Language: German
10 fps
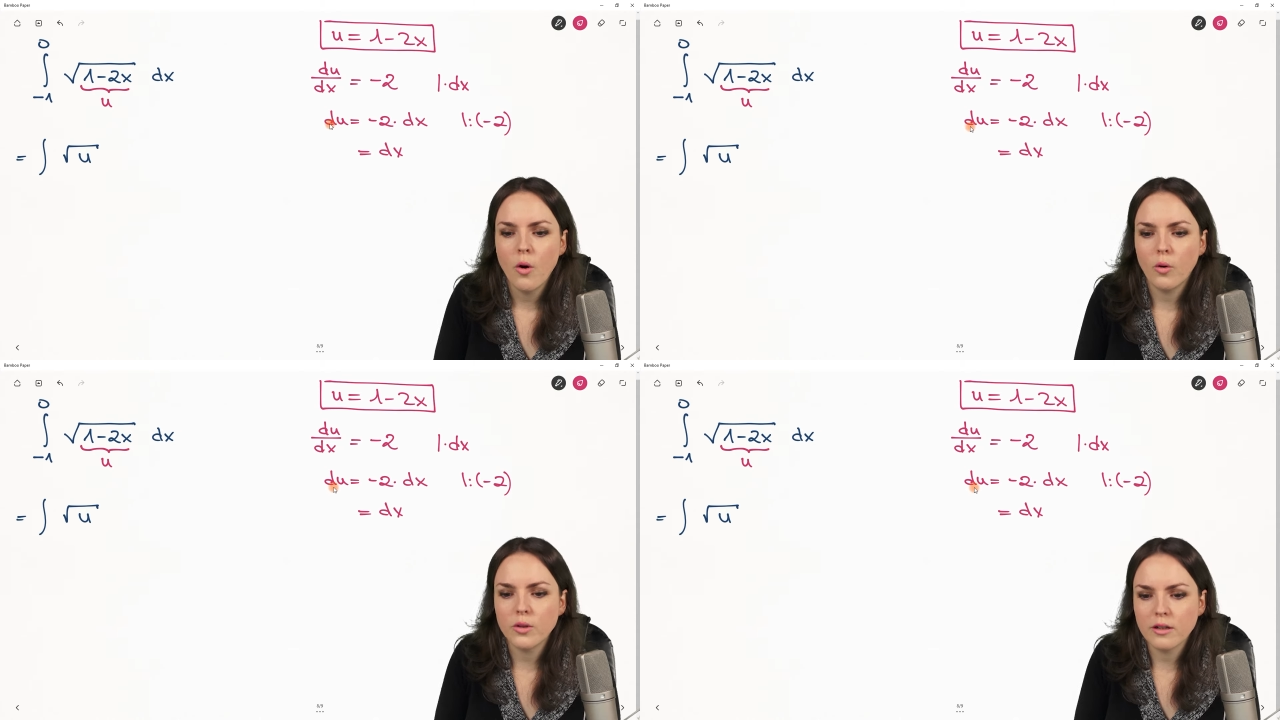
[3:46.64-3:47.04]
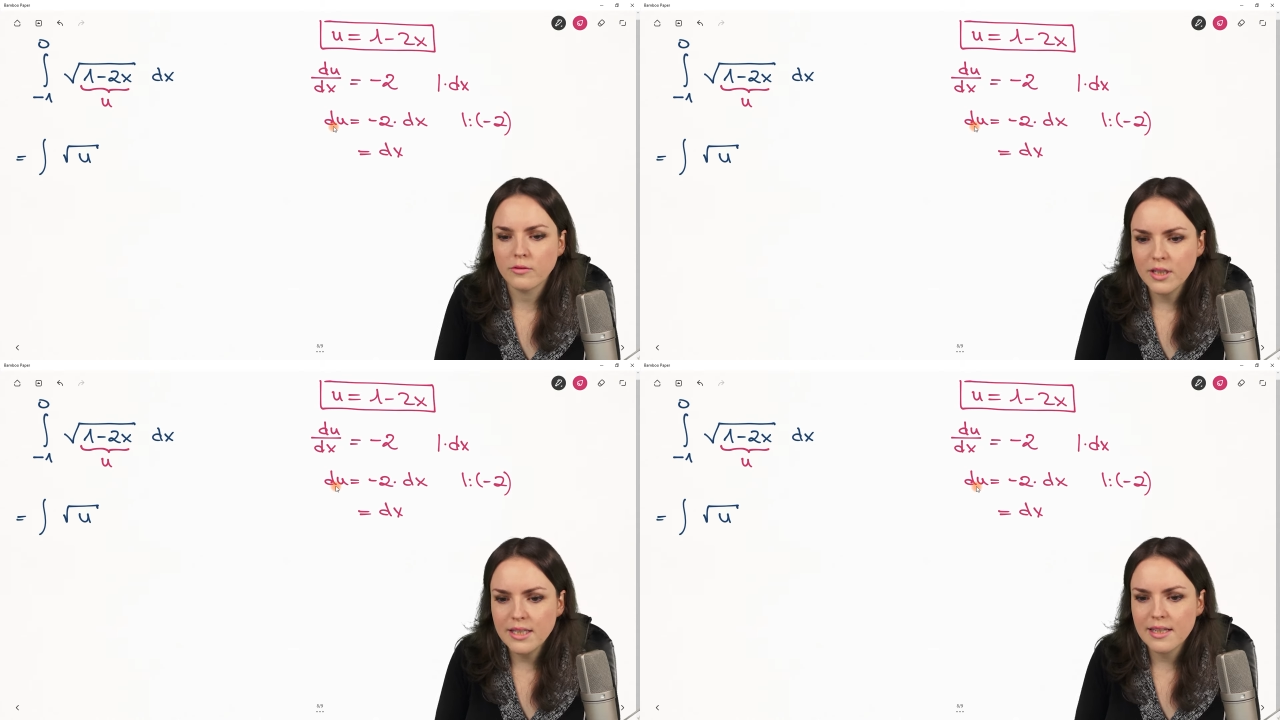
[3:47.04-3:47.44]
Und
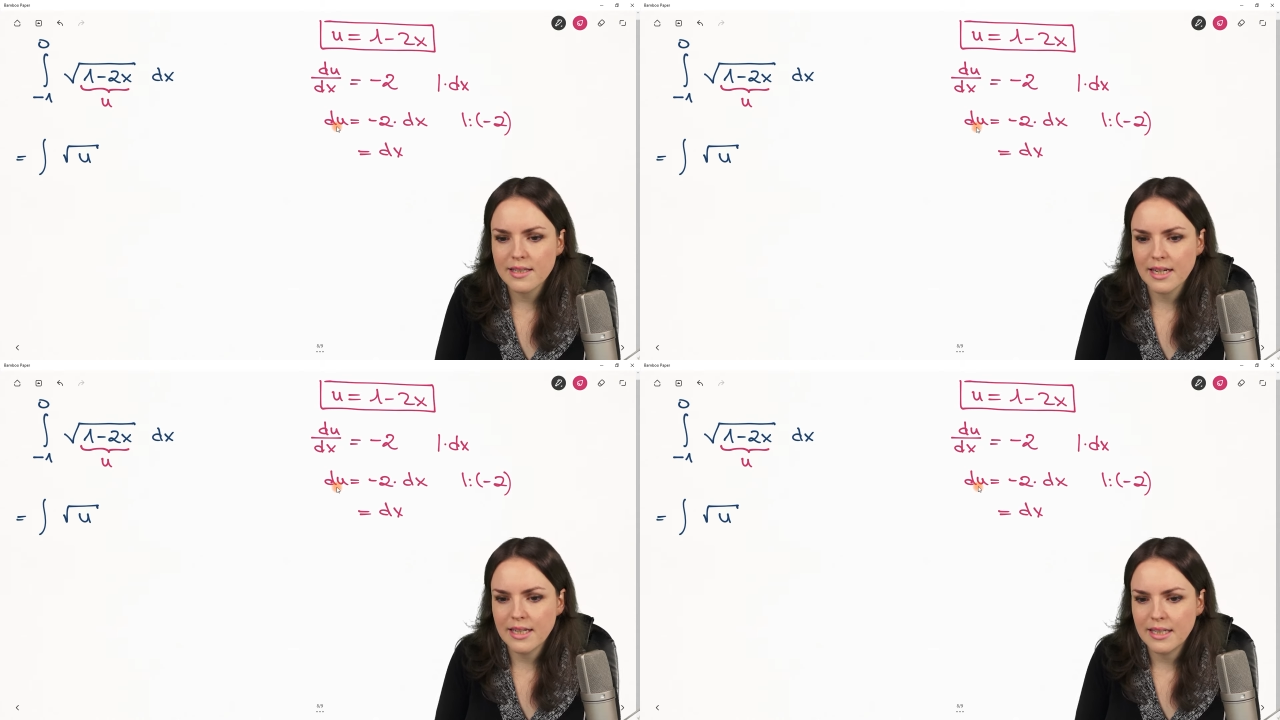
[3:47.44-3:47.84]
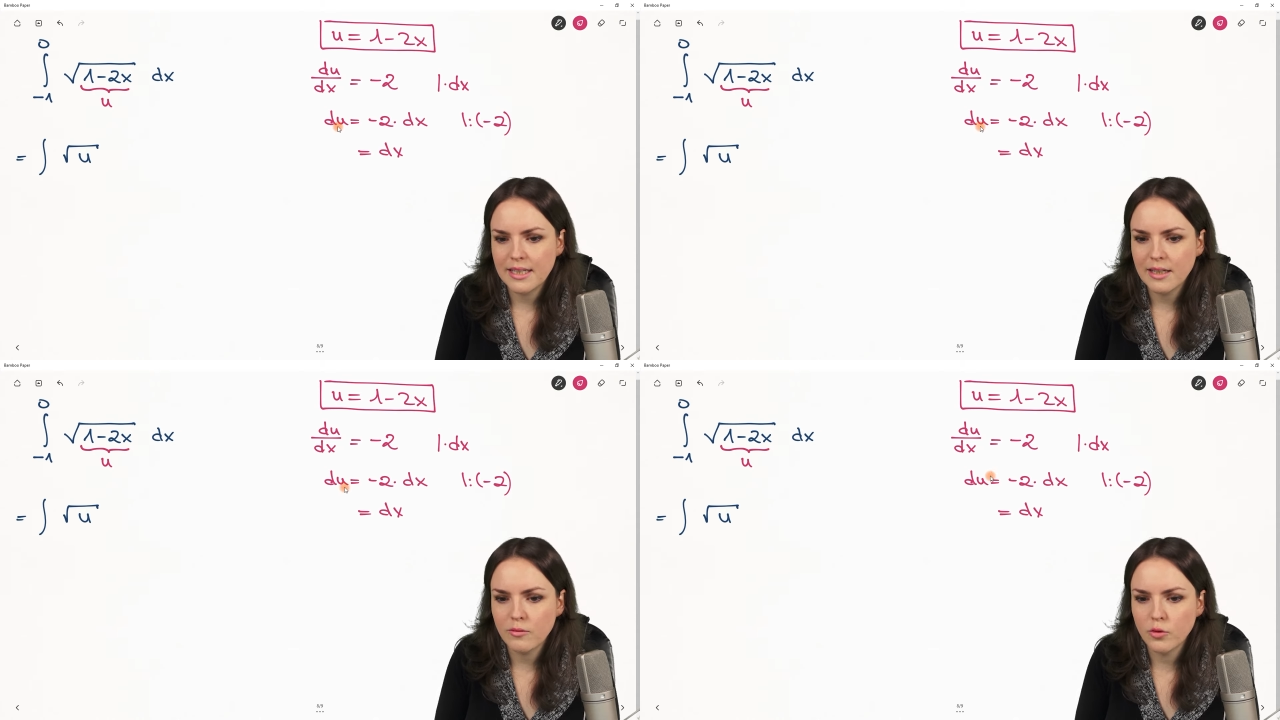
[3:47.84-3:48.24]
auf dieser Seite
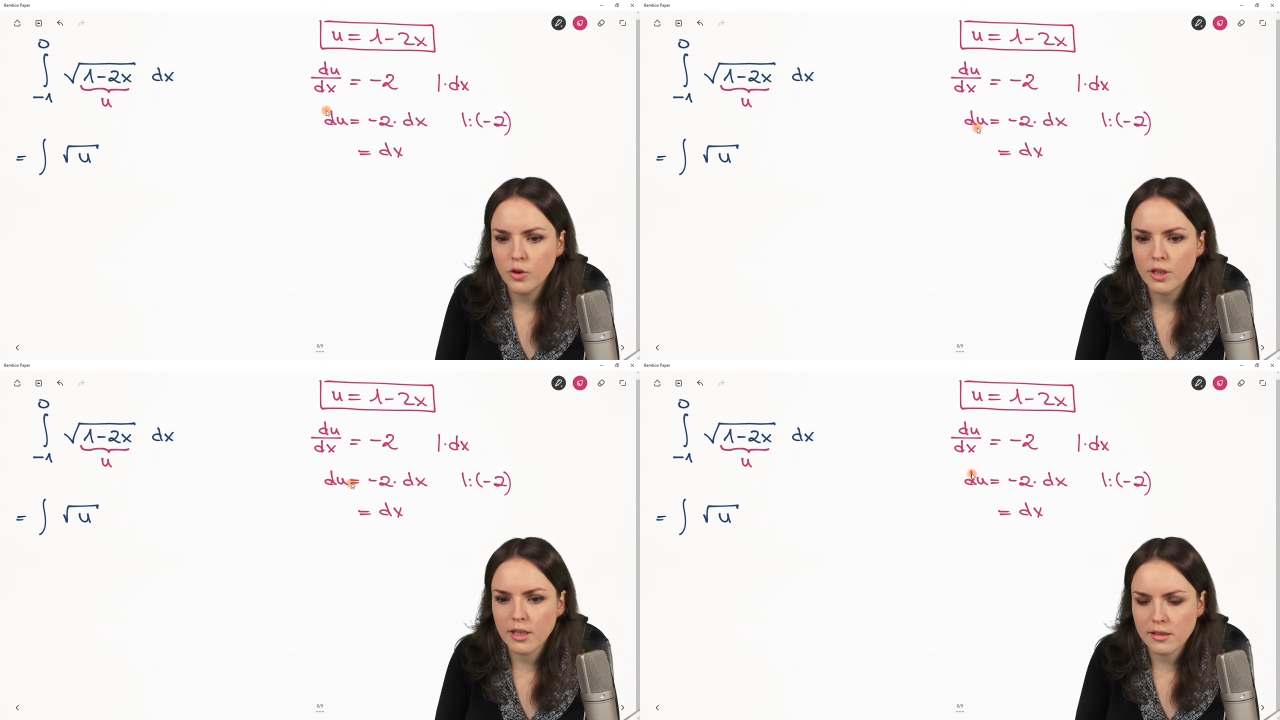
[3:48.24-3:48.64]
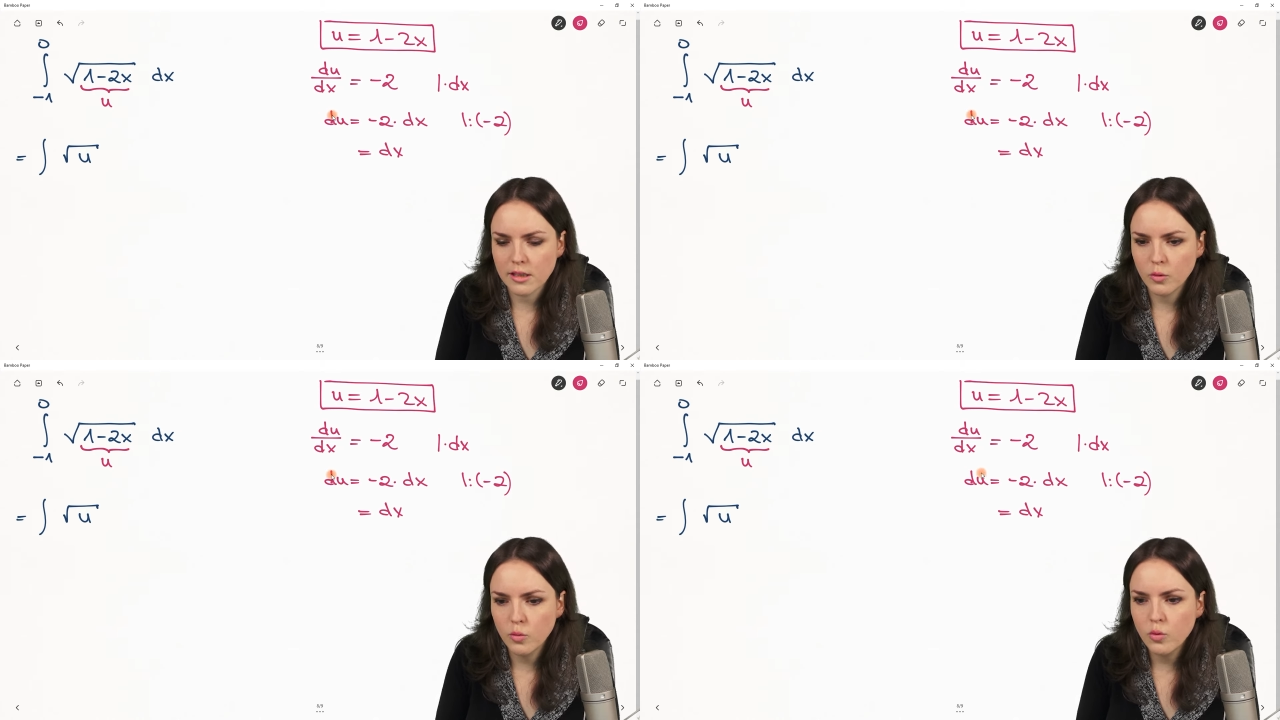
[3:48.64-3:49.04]
hier würde das
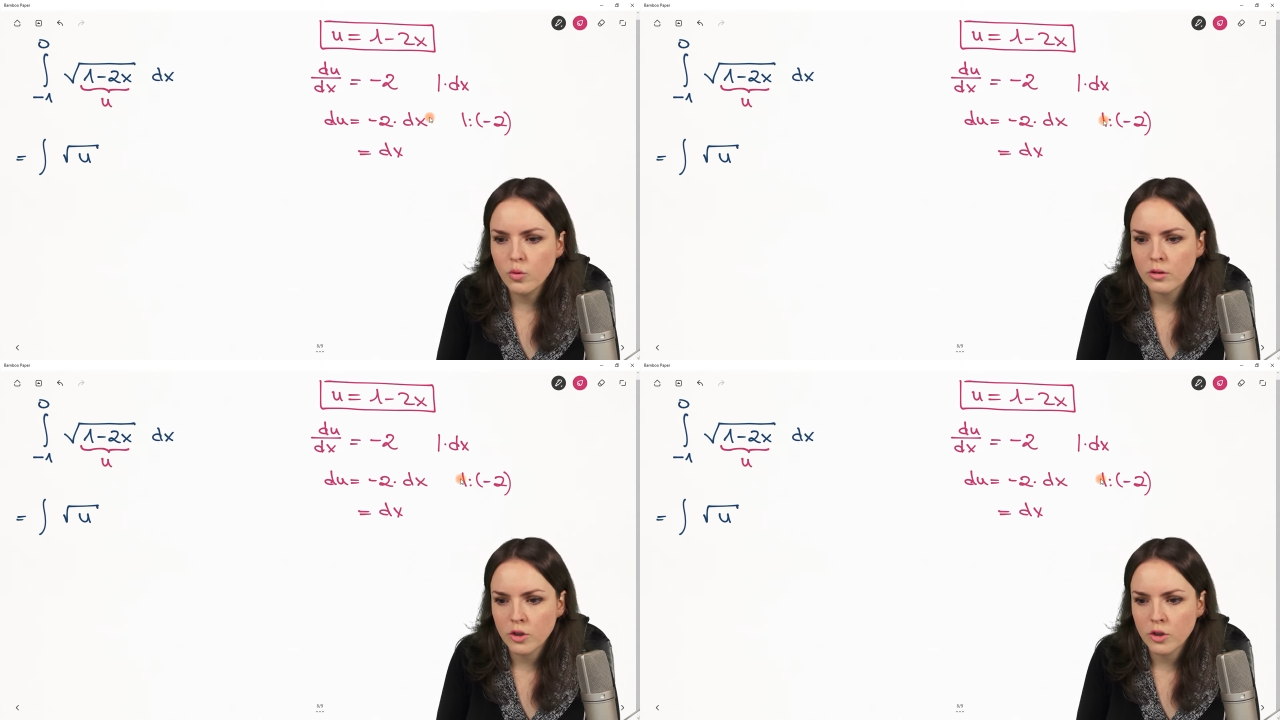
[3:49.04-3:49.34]
du